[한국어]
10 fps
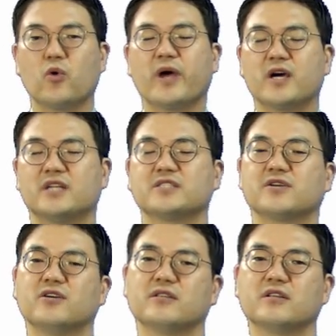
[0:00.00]

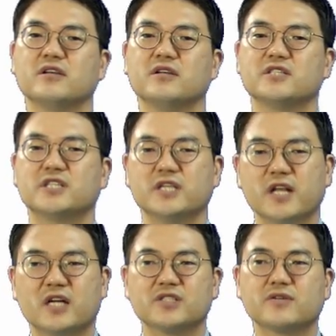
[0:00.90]
고백하는 것,
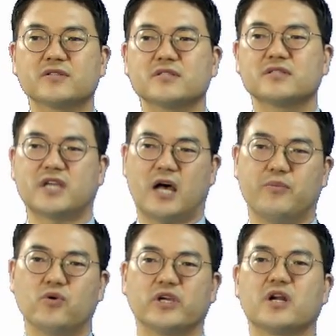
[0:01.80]
시인하는 것은
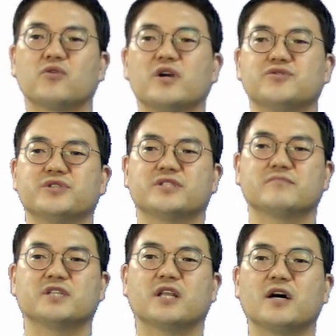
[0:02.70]
자복이라고 할 수
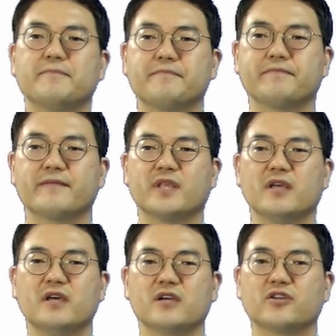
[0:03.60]
있습니다.
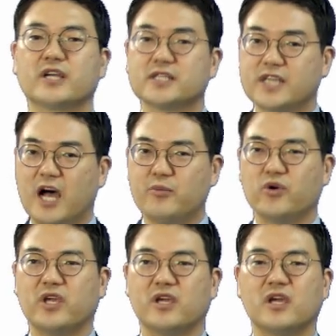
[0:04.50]
그런데 그
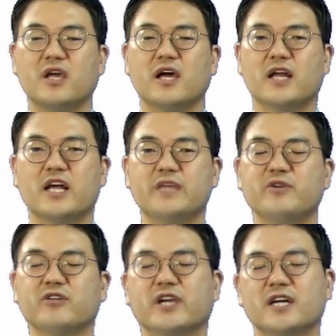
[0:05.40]
자복이
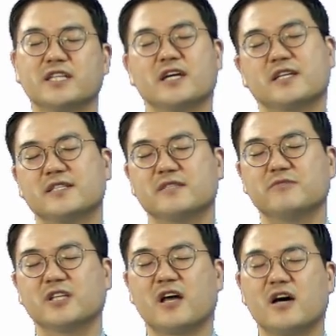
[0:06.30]
하나님 이렇게 하지
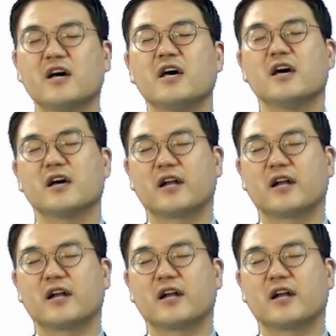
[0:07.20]
않겠습니다.